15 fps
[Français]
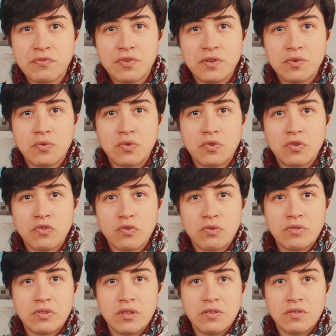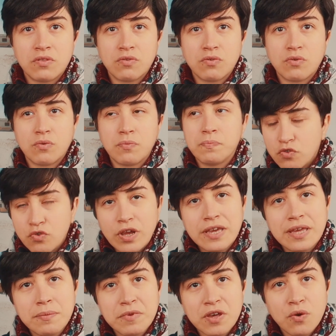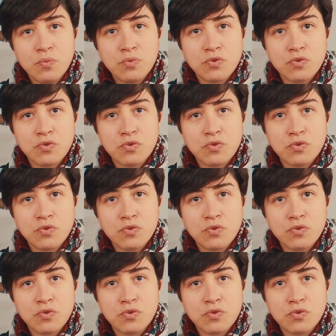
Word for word: fait euh, notre test euh, de la caméra